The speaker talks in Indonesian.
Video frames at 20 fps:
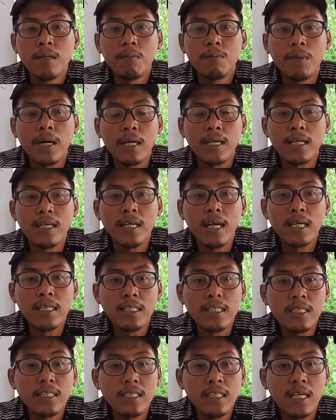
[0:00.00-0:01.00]
bagikan
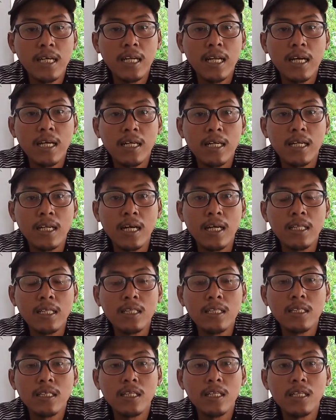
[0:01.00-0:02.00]
secara
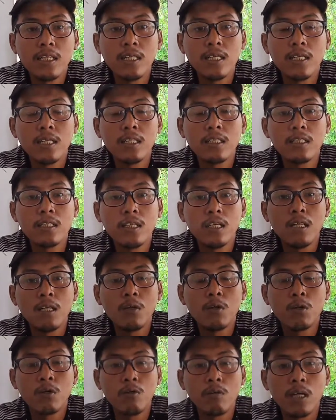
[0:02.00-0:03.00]
gratis ke
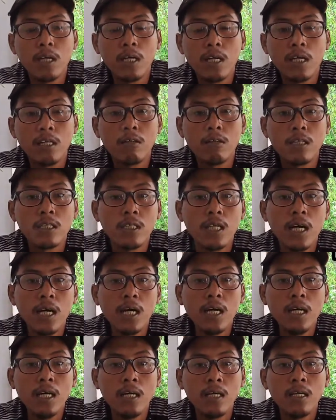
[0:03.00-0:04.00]
seluruh warga Indonesia